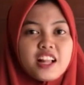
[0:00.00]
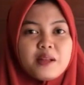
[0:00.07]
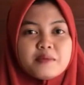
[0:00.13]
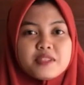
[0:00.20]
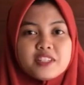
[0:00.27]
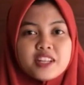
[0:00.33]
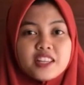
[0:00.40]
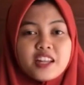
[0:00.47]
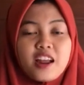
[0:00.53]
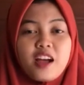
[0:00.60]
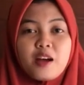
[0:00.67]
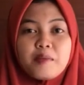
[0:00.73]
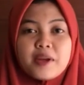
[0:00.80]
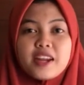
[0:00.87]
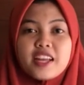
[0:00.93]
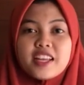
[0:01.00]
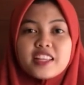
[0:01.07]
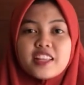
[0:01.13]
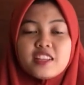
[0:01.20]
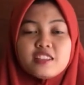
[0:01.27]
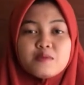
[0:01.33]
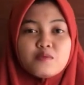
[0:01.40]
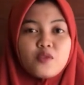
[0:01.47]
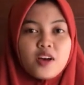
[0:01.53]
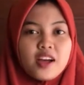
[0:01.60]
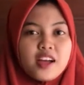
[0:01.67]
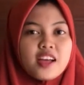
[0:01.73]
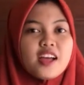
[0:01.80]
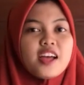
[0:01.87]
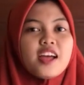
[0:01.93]
sejahtera kepada kita semua
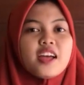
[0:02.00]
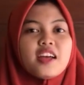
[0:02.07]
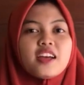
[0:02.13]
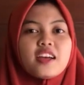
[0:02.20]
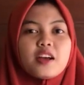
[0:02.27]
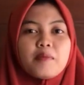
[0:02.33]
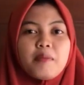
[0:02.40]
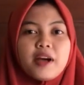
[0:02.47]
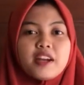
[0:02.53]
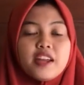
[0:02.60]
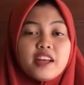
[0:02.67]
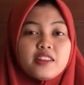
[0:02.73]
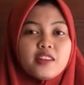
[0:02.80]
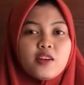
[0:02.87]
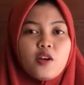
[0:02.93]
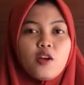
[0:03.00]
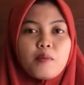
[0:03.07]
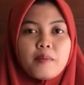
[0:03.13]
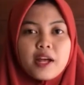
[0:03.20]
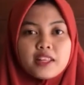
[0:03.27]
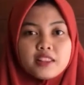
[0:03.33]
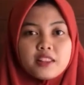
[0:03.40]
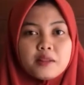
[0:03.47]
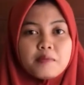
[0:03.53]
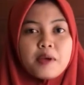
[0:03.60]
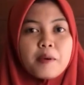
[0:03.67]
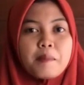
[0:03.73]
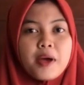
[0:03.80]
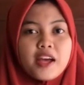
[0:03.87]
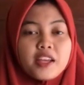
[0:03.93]
Kepada yang terhormat,
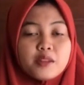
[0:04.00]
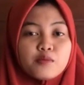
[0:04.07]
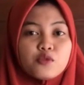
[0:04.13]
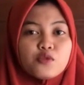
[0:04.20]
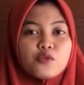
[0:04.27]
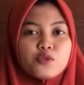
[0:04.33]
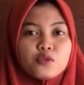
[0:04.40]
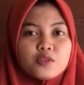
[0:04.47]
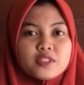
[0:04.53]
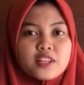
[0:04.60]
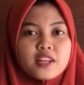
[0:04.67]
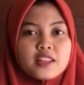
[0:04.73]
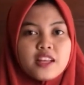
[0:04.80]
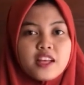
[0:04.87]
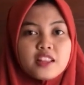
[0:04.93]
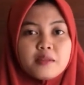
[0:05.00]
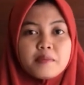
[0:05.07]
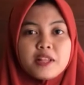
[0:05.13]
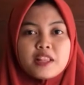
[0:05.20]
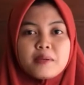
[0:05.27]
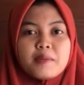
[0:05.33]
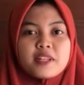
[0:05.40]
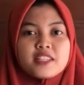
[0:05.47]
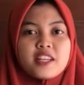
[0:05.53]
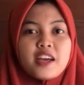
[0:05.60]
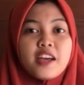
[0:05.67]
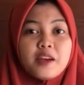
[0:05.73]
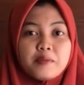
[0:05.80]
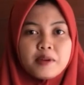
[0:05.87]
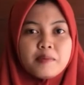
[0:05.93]
Bapak, Ibu Guru, serta teman-teman
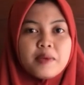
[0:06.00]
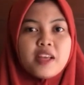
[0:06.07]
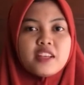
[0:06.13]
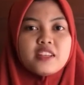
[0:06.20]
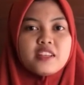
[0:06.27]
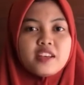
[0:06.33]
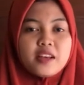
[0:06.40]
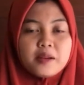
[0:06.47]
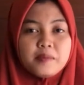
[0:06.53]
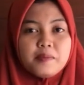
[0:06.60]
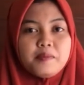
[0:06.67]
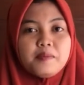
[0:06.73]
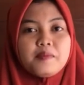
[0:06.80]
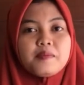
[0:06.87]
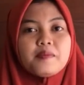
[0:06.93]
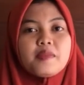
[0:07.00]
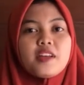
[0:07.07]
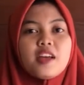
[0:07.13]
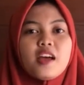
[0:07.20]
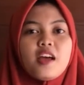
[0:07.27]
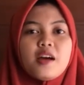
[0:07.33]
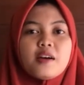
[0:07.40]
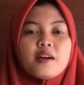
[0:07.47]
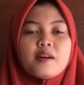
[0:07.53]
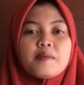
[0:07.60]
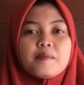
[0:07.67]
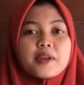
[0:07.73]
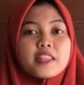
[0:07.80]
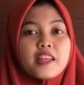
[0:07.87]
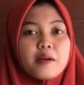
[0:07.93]
saya yang berbahagia
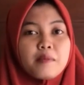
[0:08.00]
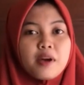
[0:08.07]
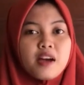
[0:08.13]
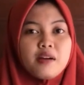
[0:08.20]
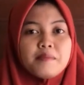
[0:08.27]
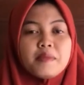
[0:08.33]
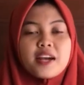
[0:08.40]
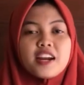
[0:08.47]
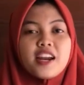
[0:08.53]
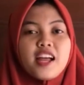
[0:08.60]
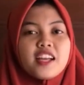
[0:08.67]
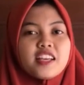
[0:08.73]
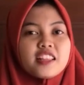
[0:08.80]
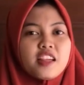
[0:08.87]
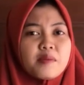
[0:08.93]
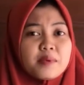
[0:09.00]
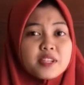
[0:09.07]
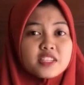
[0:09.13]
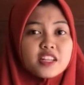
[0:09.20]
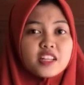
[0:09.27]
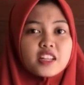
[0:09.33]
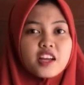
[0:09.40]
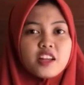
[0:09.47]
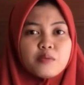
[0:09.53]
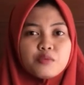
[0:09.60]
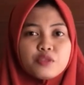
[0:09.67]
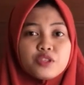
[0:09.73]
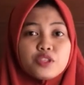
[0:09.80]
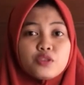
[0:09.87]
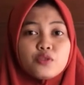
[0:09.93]
Pertama, marilah kita panjatkan
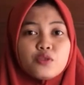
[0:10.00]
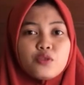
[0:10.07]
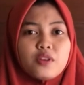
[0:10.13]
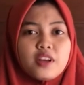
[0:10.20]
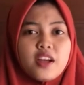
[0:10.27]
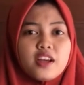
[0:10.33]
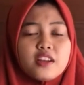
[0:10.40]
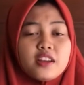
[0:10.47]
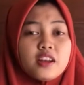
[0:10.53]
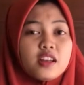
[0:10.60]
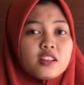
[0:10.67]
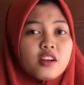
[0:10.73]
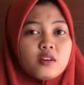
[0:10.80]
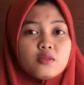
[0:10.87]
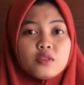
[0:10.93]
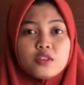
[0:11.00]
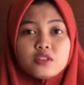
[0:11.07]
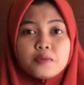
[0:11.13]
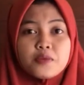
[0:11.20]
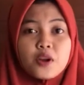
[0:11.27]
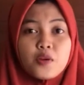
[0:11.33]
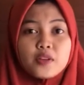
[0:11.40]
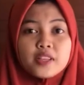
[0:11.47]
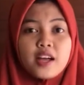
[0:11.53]
puji syukur kehadirat Allah SWT